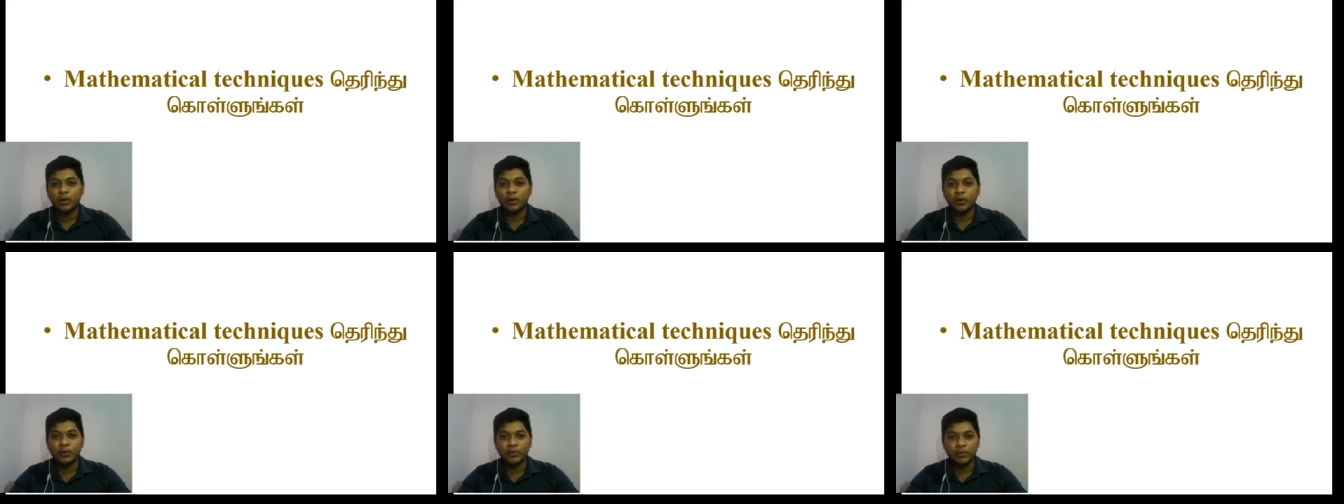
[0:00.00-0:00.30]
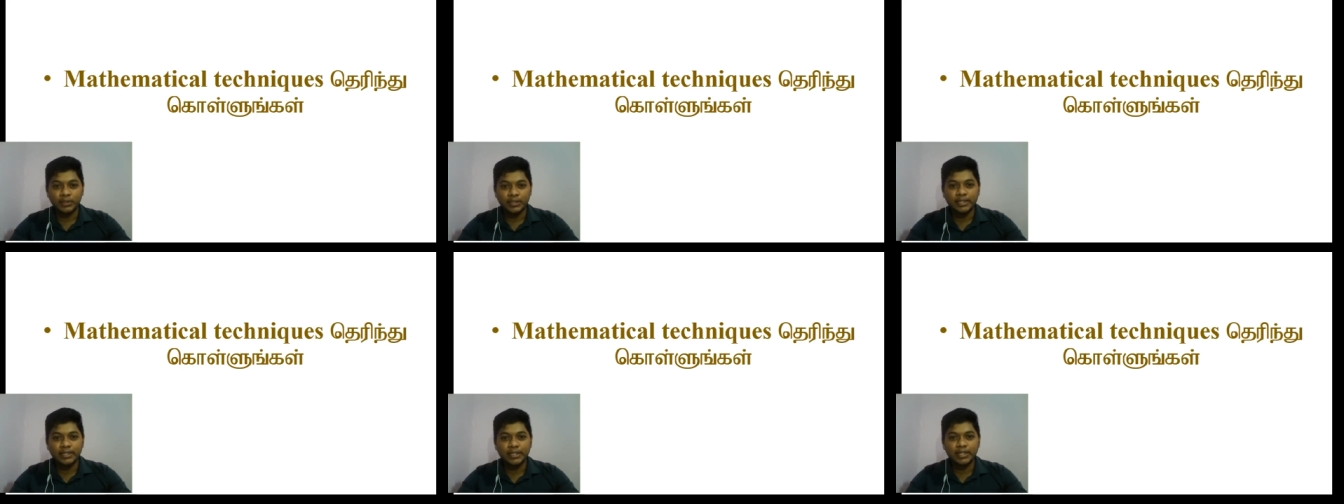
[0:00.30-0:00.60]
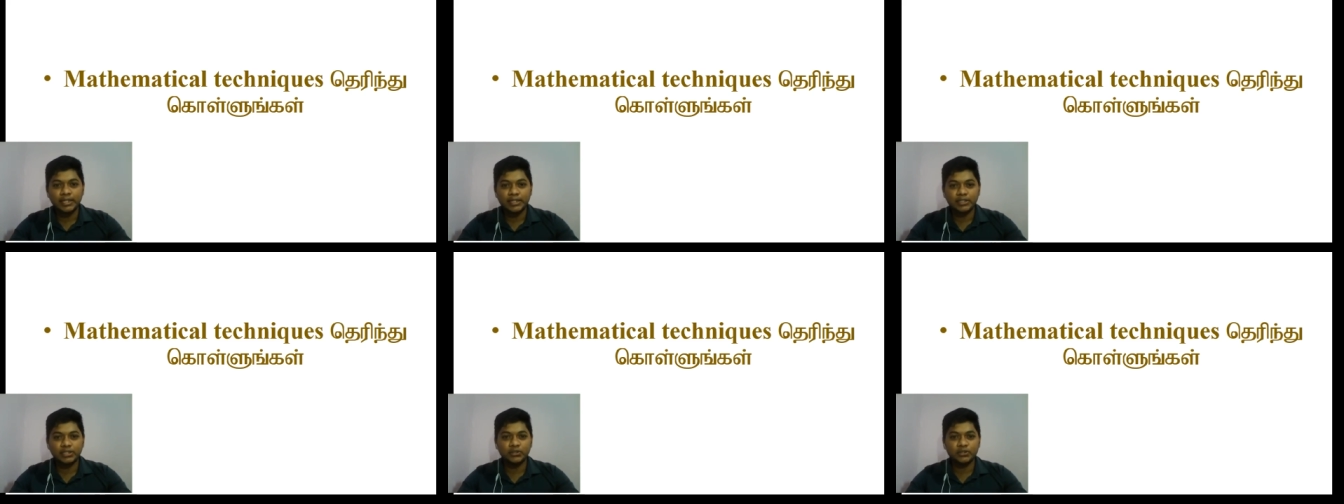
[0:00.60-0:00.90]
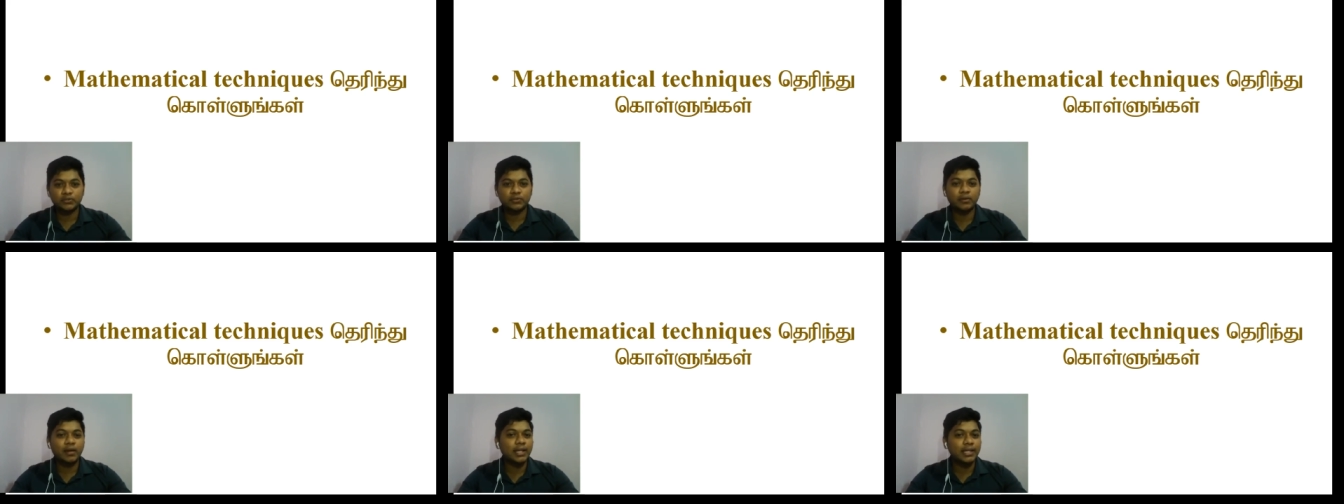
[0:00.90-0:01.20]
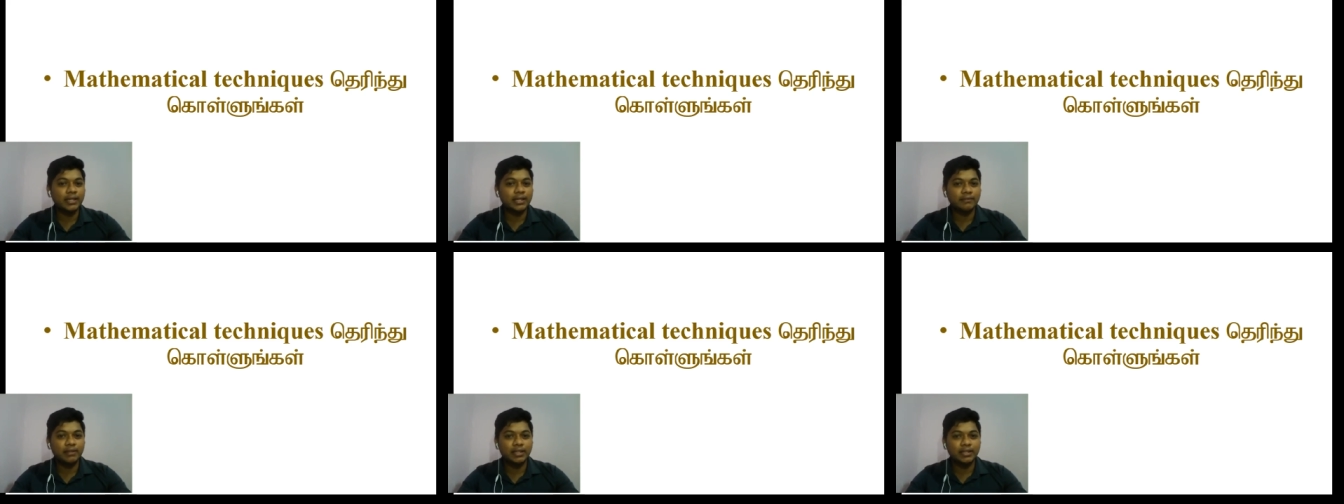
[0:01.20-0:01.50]
ஒரு ரெண்டு லட்சம்
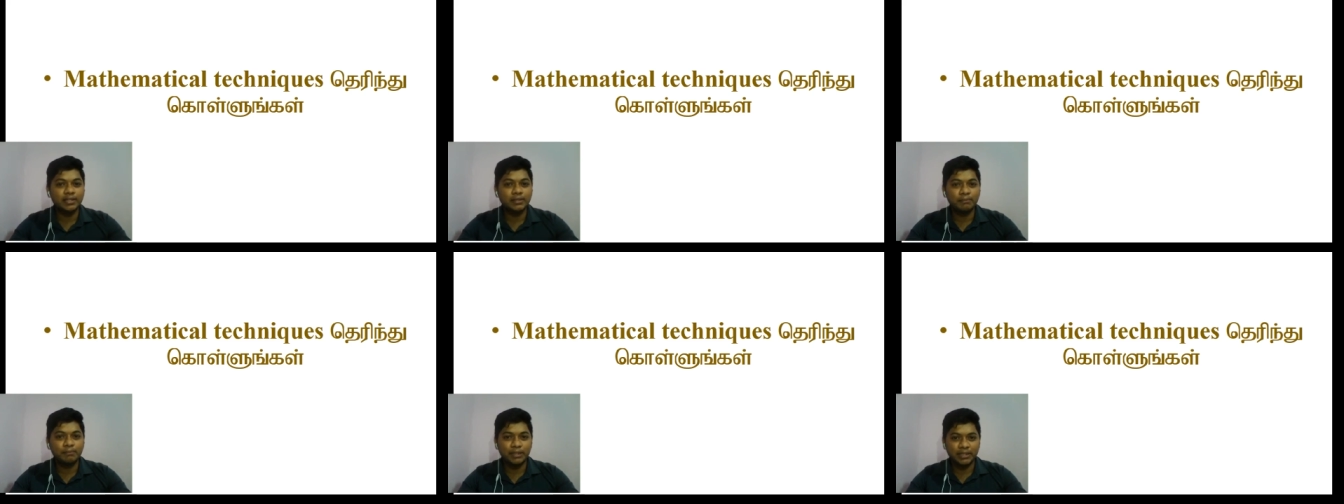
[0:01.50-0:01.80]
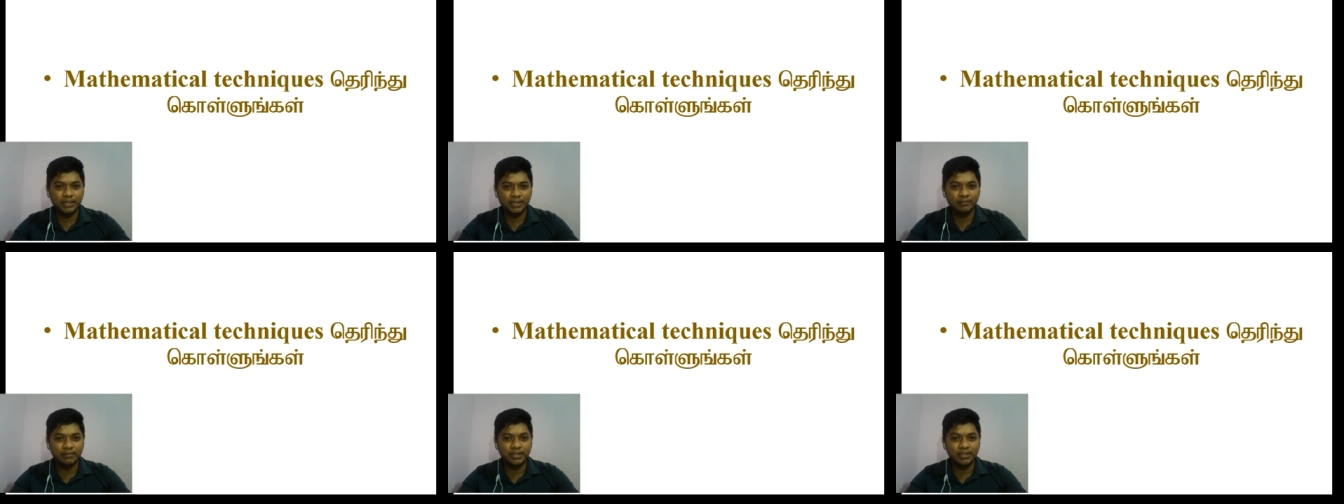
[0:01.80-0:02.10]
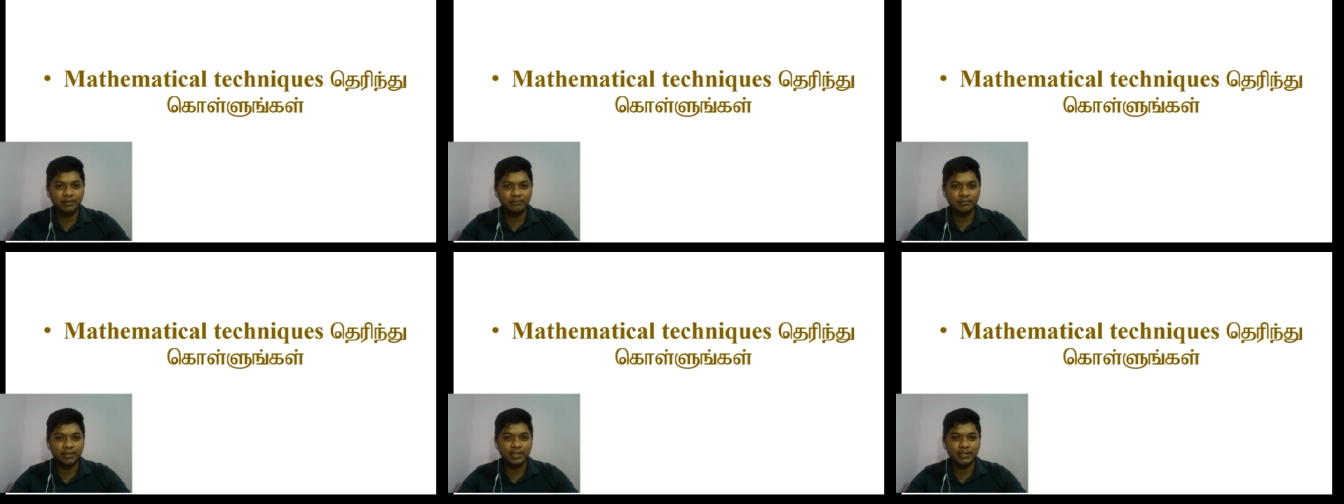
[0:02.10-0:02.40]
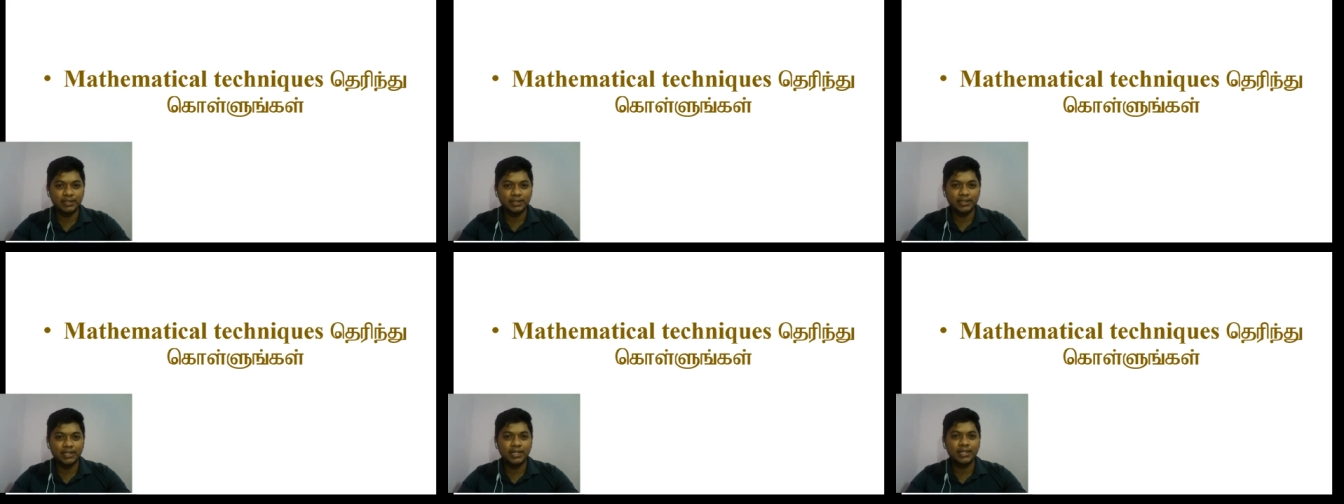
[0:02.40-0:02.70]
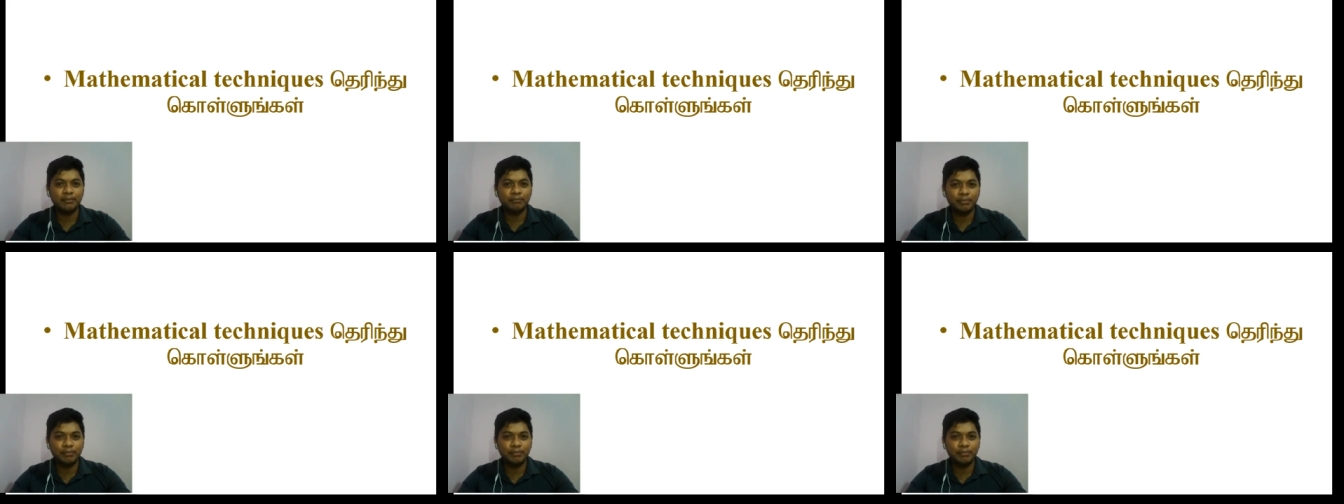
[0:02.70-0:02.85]
ரூபாய்க்கு வந்து பத்து வீதம் காண்றேன்னா